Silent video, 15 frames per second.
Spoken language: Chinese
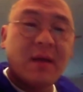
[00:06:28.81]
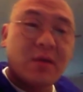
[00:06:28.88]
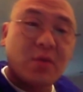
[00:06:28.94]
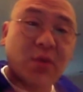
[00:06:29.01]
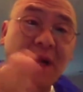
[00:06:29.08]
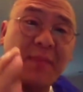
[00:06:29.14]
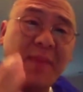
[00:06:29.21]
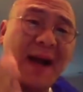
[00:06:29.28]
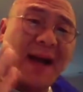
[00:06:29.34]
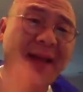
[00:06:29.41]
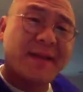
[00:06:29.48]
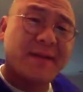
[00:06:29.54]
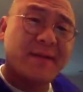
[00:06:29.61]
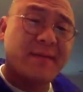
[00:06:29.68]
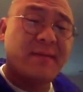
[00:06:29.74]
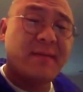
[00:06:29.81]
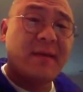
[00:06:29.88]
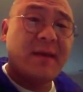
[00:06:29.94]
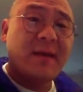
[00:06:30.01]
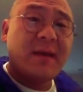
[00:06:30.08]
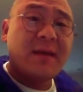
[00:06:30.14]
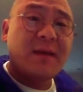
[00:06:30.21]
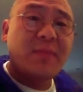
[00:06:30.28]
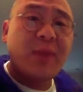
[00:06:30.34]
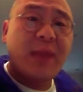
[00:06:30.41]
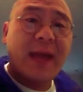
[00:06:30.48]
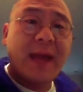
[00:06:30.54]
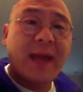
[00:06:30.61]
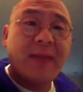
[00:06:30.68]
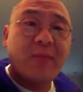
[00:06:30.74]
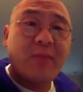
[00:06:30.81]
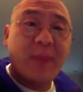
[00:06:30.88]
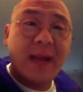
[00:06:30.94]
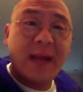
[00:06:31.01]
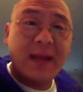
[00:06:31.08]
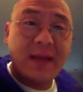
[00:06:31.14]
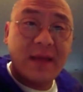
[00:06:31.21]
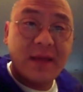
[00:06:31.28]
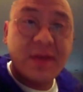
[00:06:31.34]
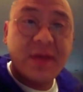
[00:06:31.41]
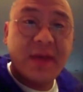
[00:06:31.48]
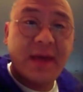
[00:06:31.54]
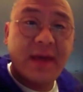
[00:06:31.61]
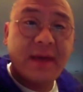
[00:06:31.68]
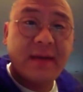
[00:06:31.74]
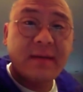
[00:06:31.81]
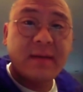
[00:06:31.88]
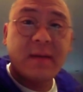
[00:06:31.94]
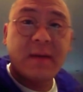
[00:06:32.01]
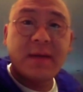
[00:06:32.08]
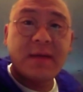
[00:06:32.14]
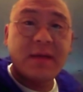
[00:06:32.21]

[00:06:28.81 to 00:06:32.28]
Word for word: 赌场怕的是你不来，不怕你赢钱，知道吧？